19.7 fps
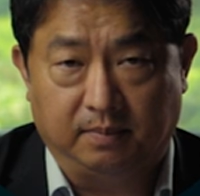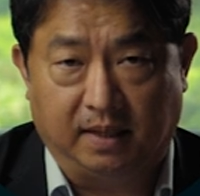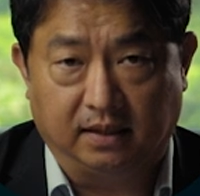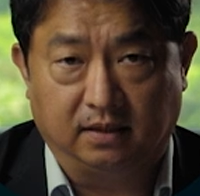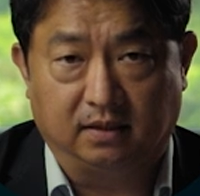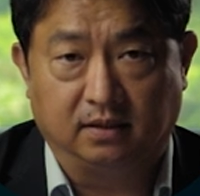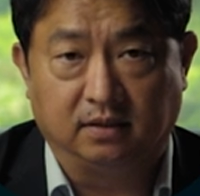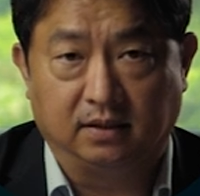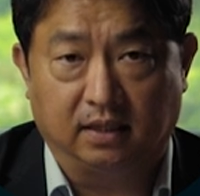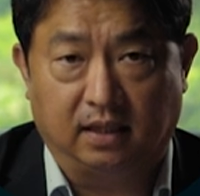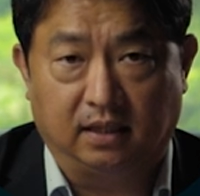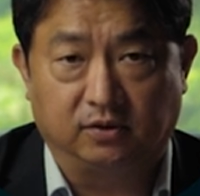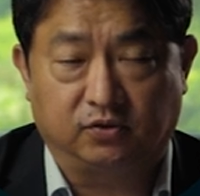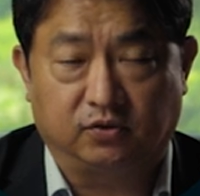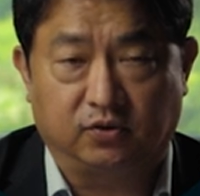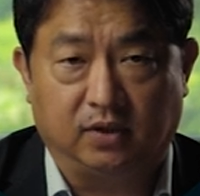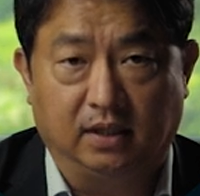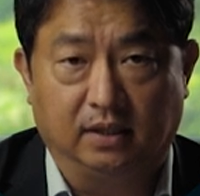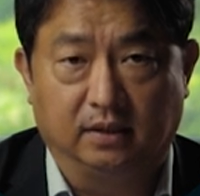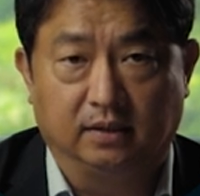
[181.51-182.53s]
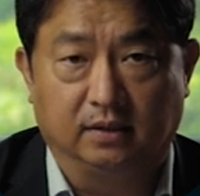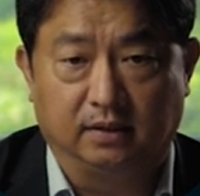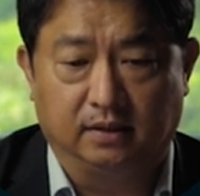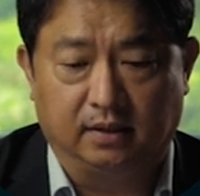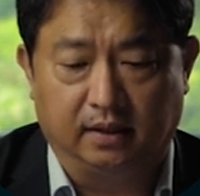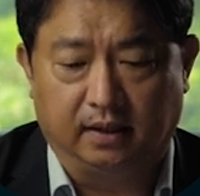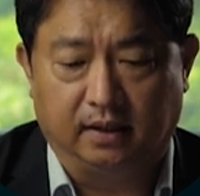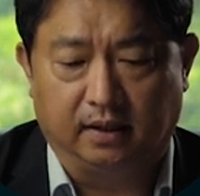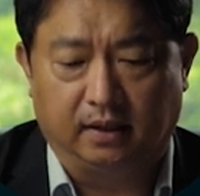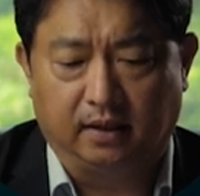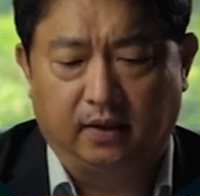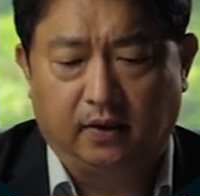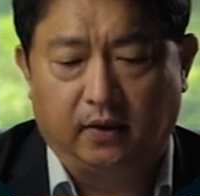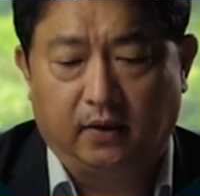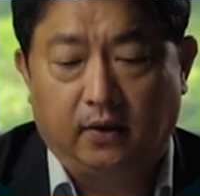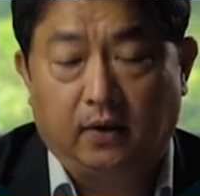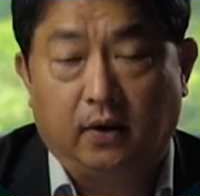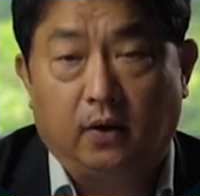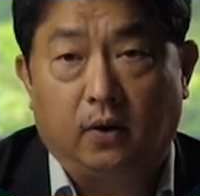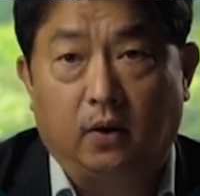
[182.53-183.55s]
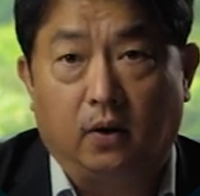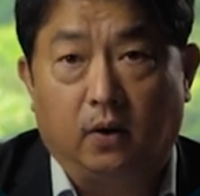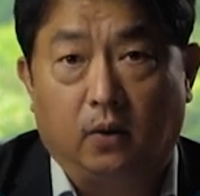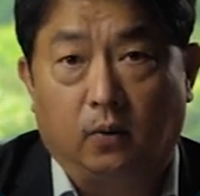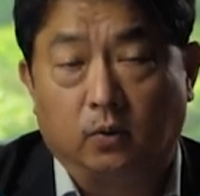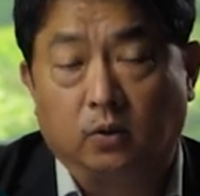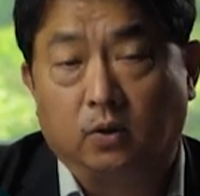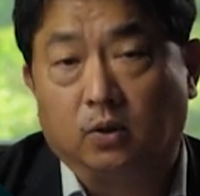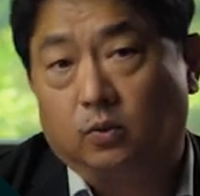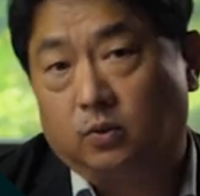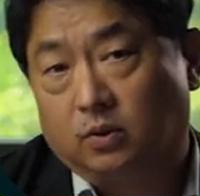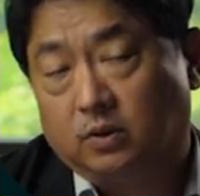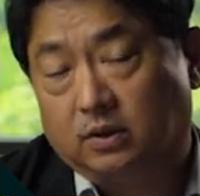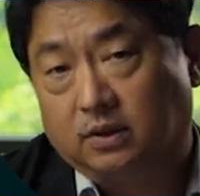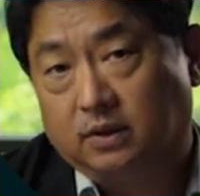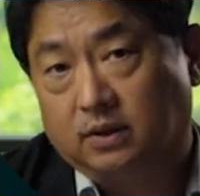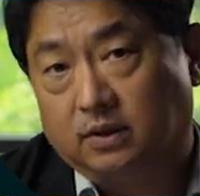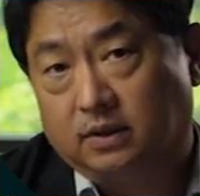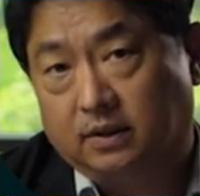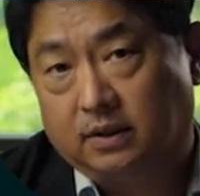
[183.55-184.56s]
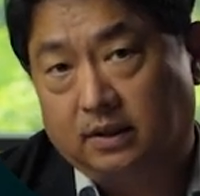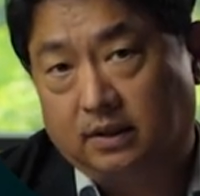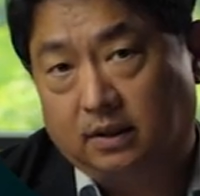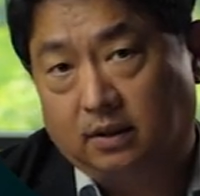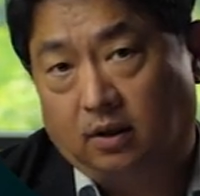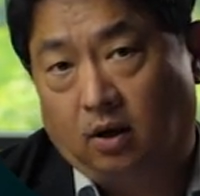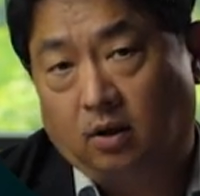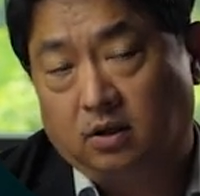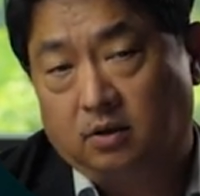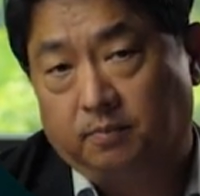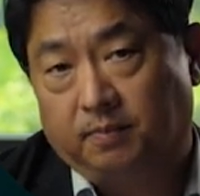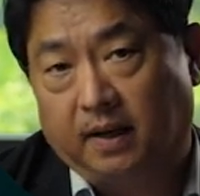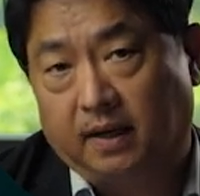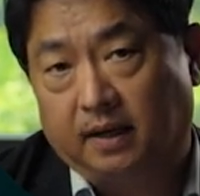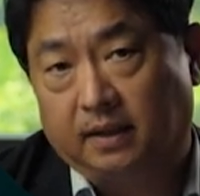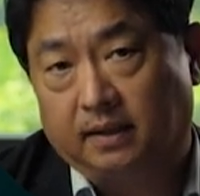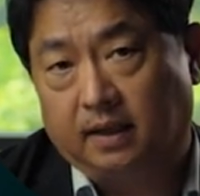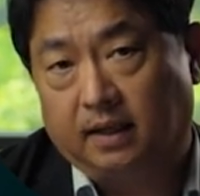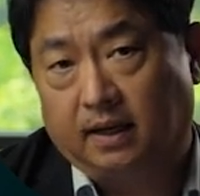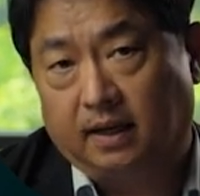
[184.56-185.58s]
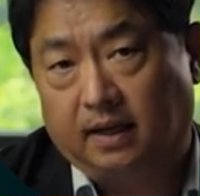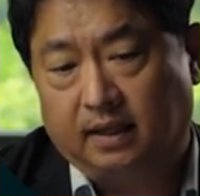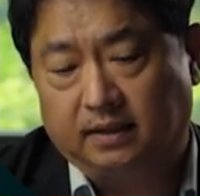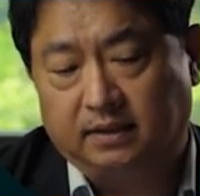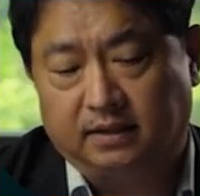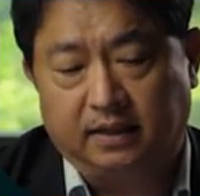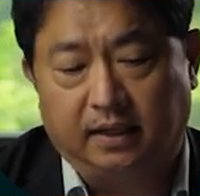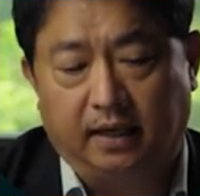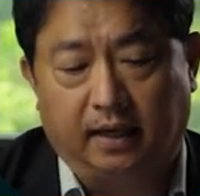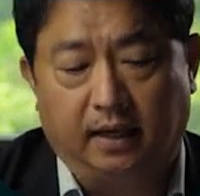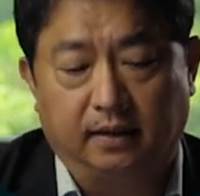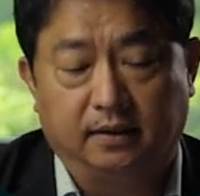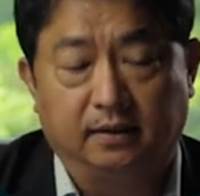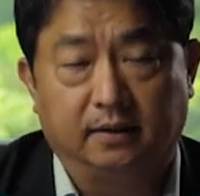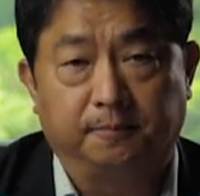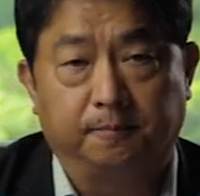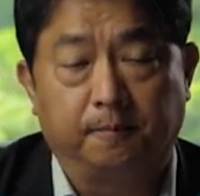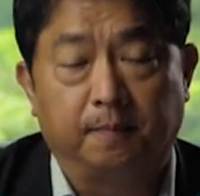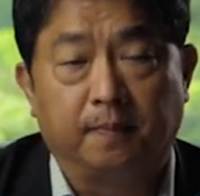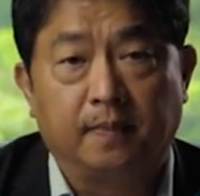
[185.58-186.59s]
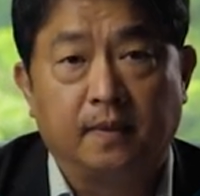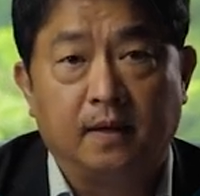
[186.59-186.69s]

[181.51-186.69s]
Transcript: 많이 등장할 수가 있는데 어, 오늘 그 언급하게 될 한 가지에는